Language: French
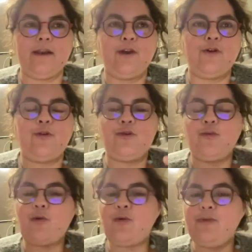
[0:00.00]

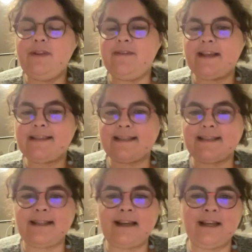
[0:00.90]
comment l'univers
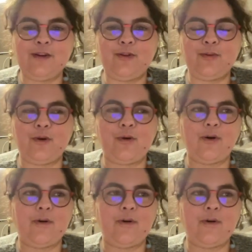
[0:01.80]
s'installe, comment